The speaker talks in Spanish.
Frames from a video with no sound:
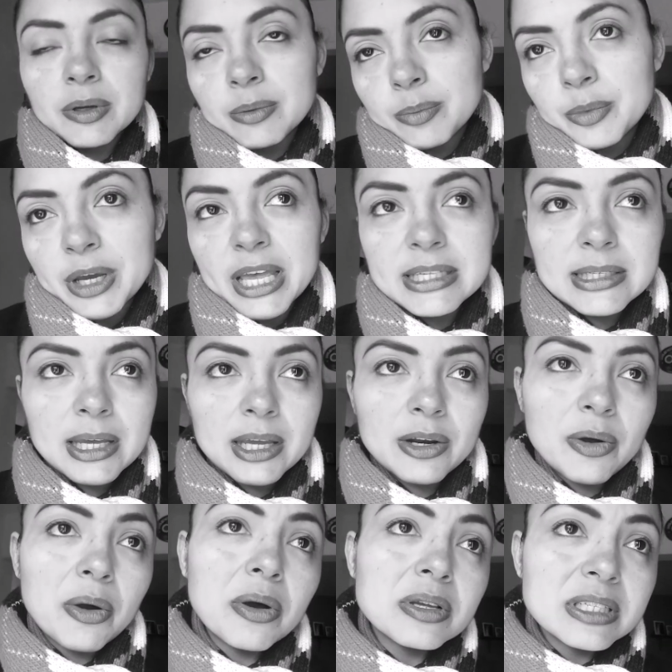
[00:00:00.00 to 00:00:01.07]
muy
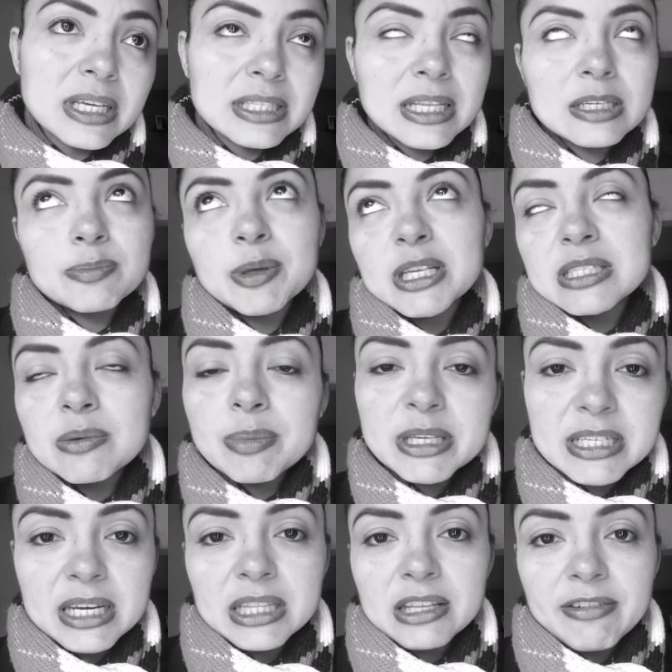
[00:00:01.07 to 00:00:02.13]
asquerosa y estás piensa y
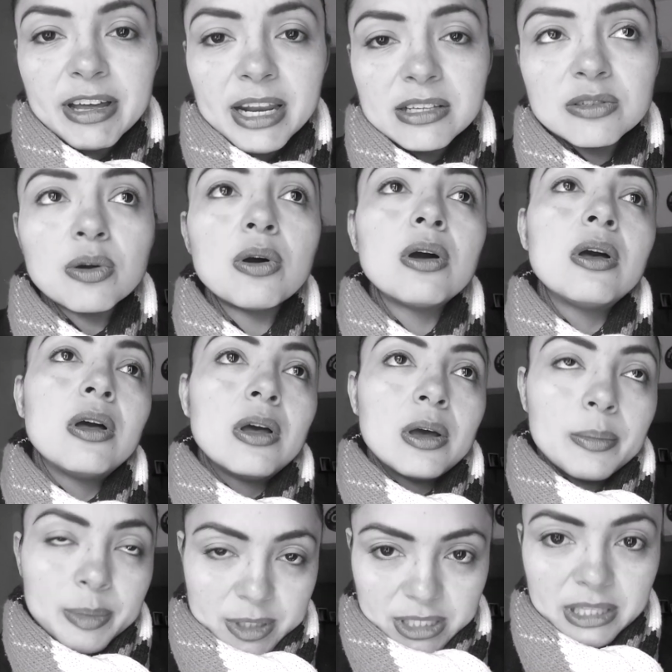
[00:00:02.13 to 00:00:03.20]
piensa que te va a dar asco,
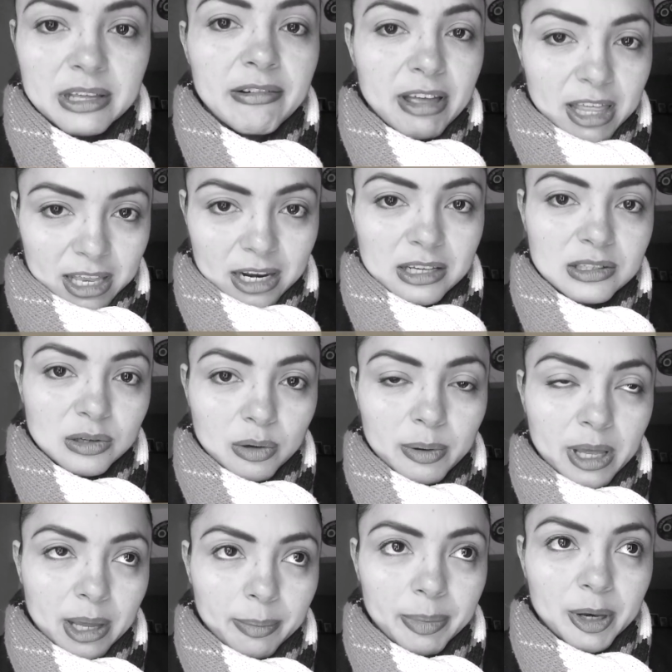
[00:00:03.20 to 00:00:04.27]
pues sí te va a dar asco,
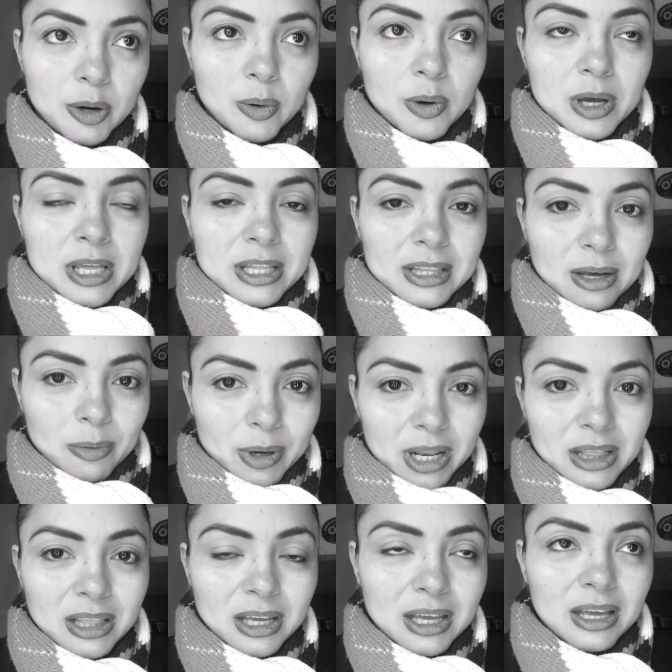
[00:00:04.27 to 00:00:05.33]
pero
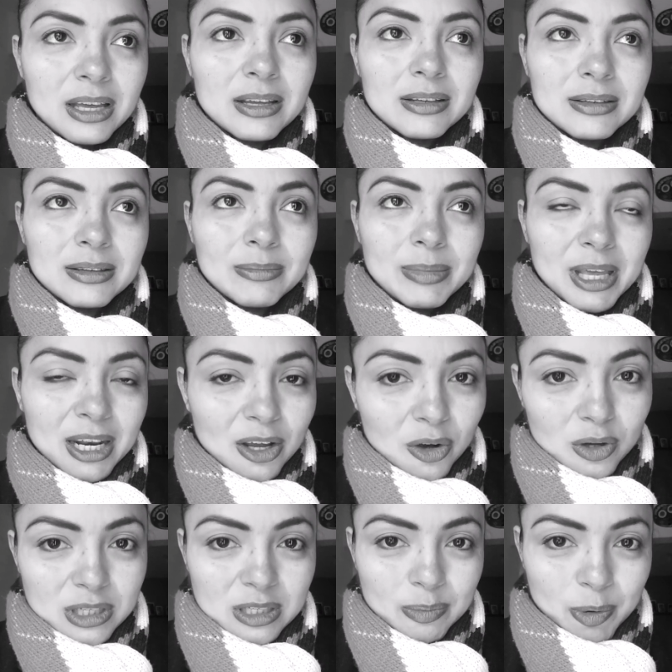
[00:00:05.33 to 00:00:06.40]
acuérdate que vienen
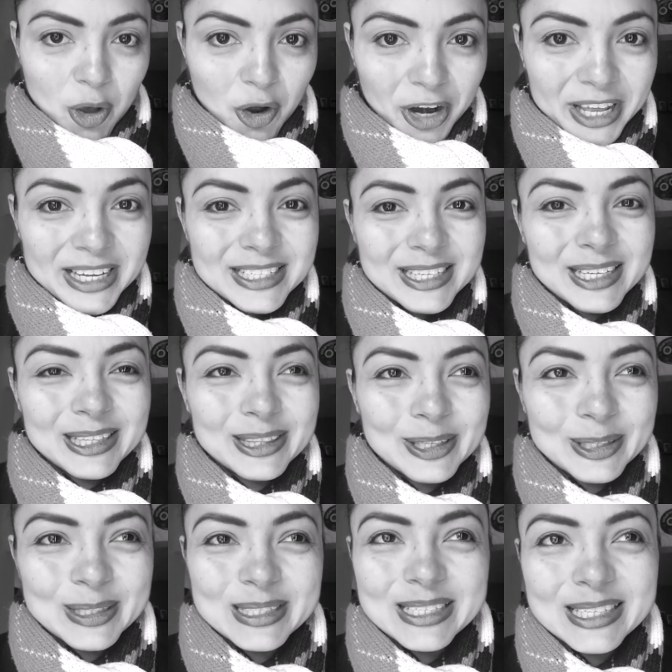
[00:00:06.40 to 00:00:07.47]
cosas peores.
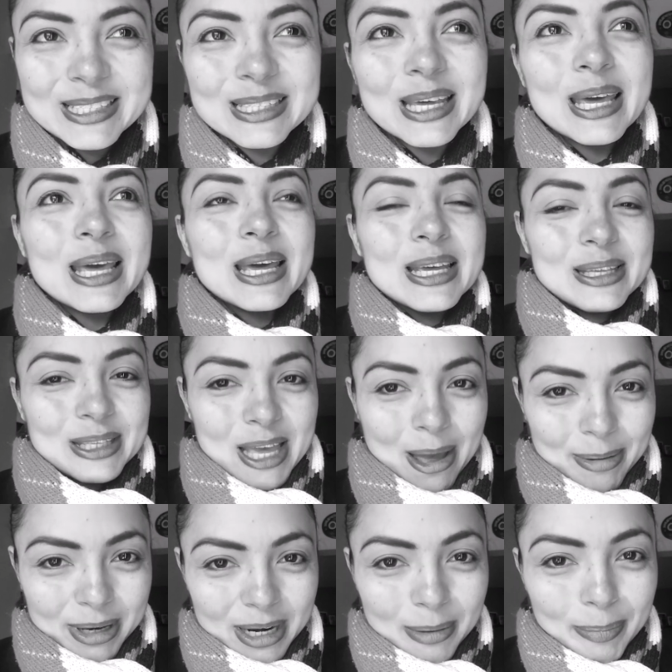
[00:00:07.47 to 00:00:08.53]
Entonces, ya
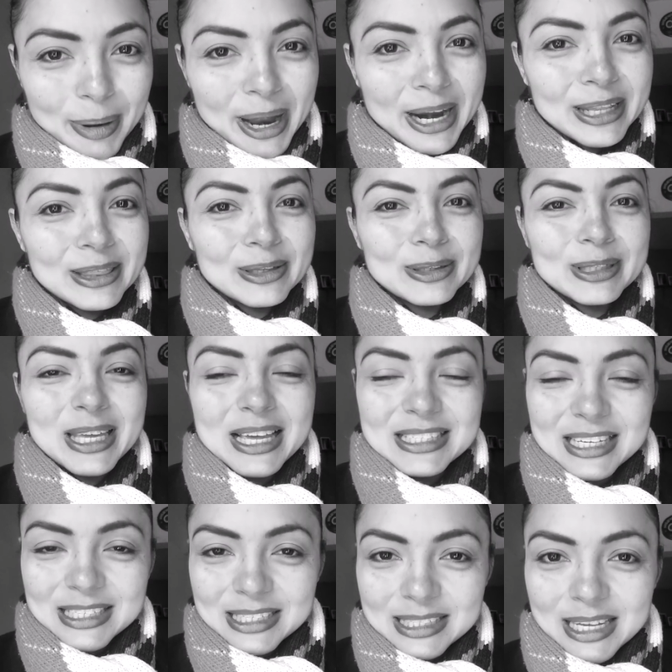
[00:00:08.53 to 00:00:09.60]
viene el parto, ya
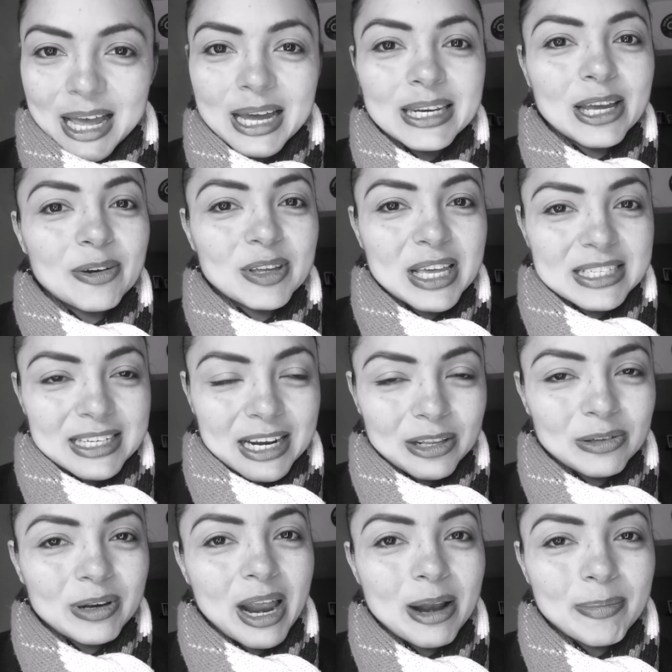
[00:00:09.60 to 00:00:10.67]
sea cesárea o ya sea
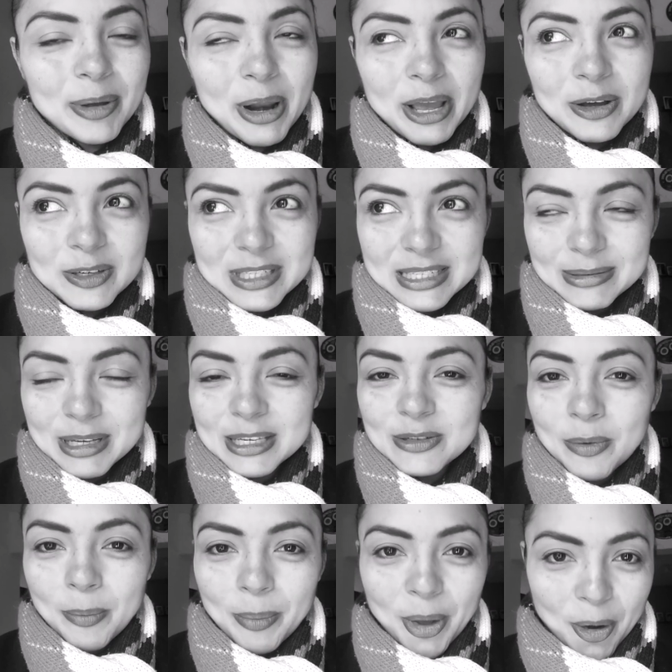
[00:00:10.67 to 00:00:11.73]
natural, pero hay cosas que
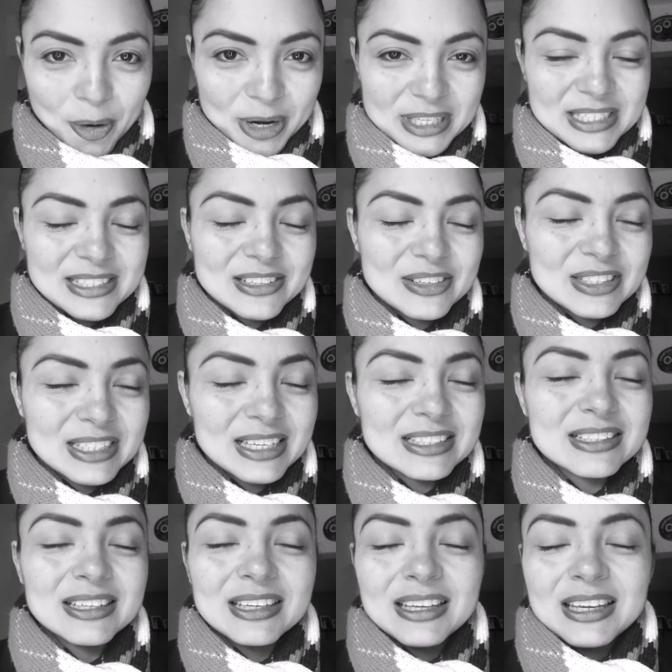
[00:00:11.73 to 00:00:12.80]
son peores.
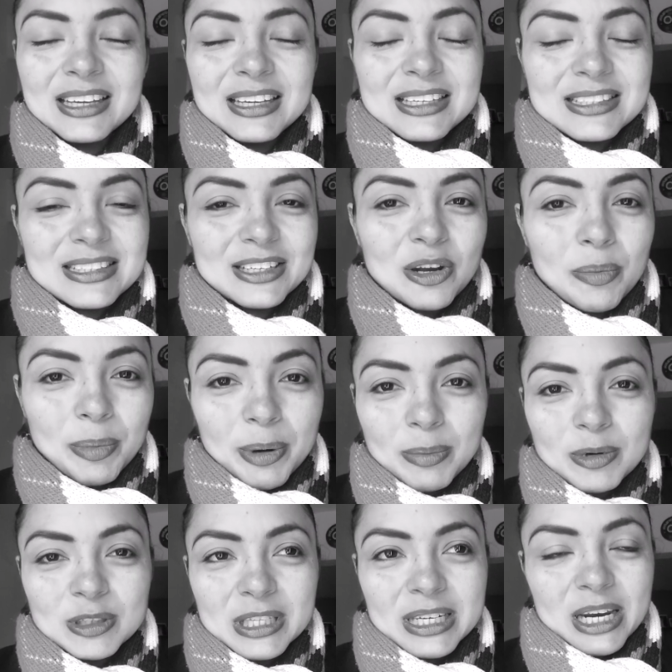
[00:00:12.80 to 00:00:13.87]
Entonces, si no
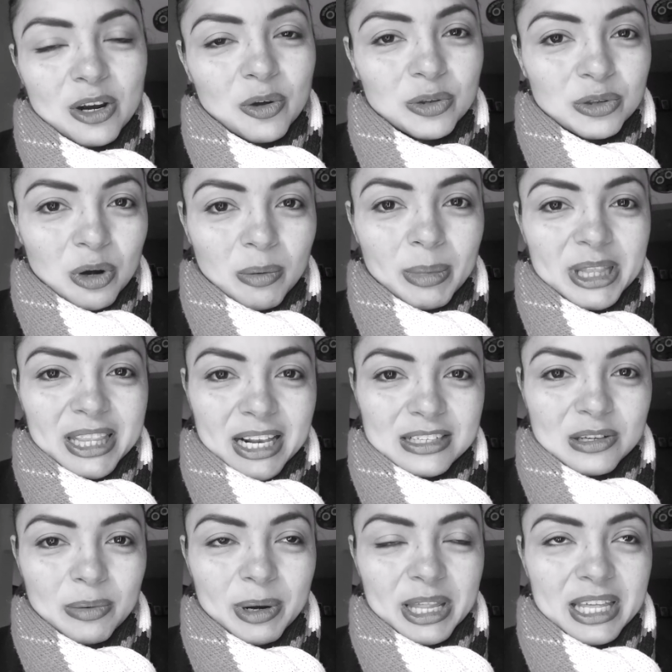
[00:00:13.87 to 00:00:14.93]
podemos tener control mental
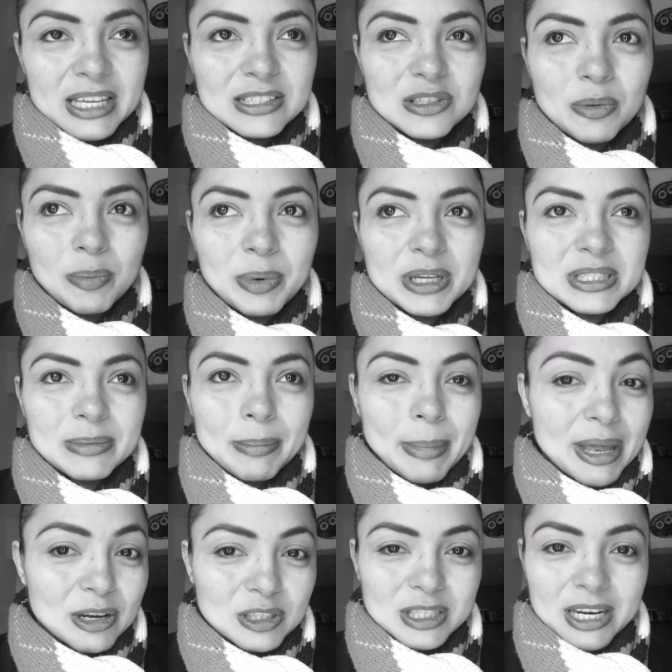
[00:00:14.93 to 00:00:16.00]
sobre de esto, pues
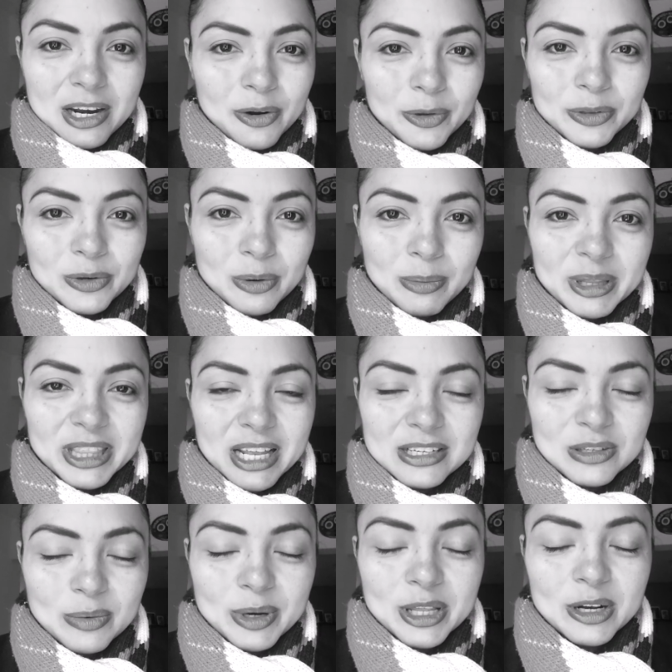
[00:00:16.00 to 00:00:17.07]
menos tener control
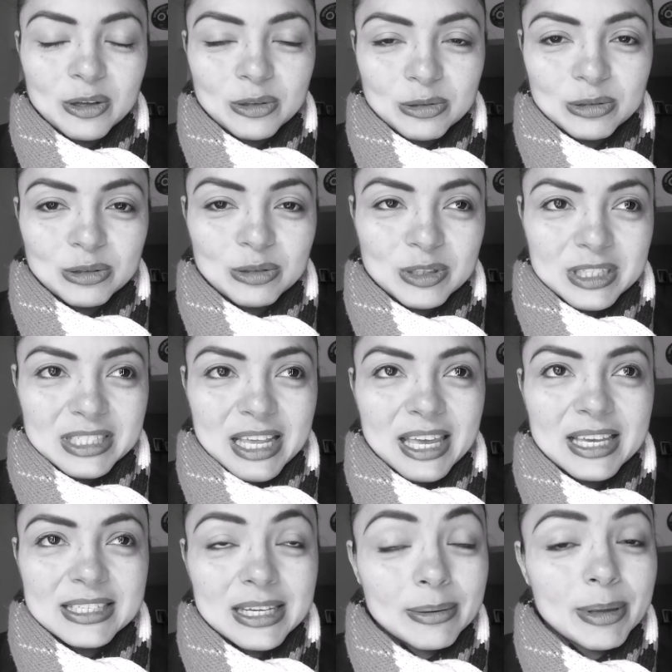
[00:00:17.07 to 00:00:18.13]
mental sobre del otro. Entonces hay
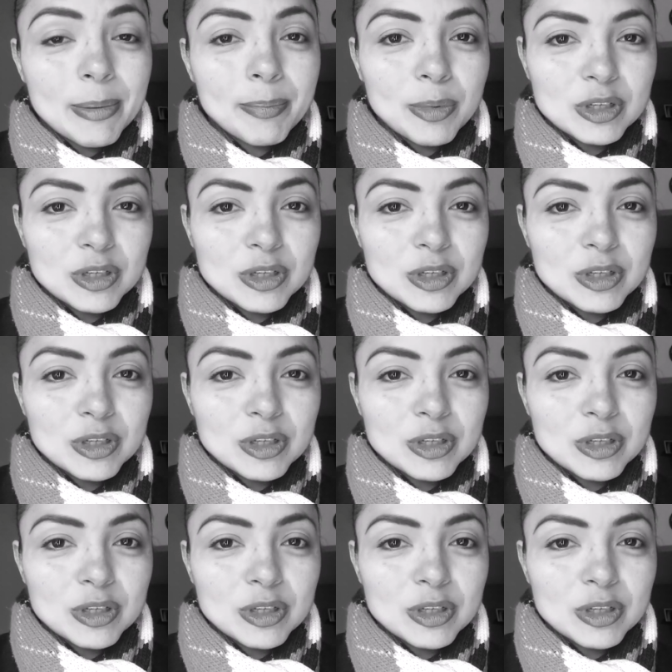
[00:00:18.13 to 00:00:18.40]
que ser bien